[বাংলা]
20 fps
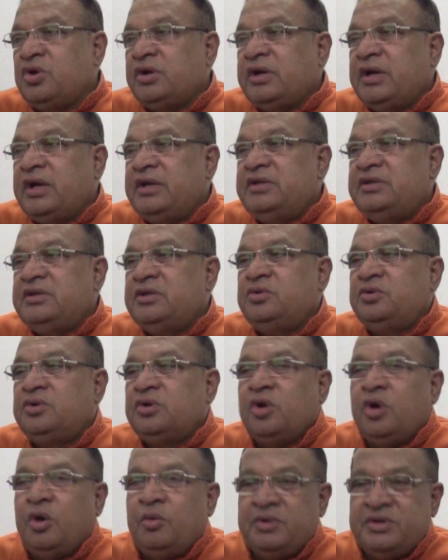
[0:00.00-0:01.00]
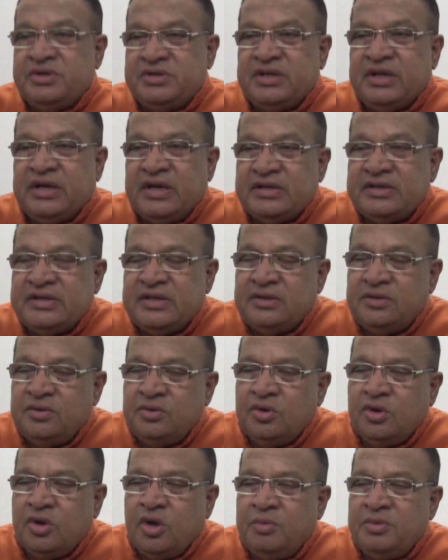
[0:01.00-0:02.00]
সরকারি যে দুটো কবরস্থান আছে
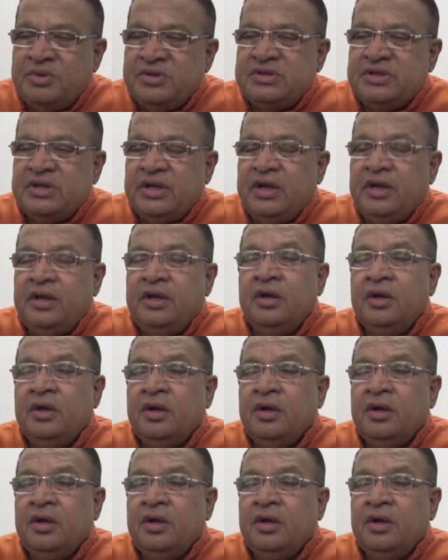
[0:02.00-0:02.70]
দুটো কবরস্থানে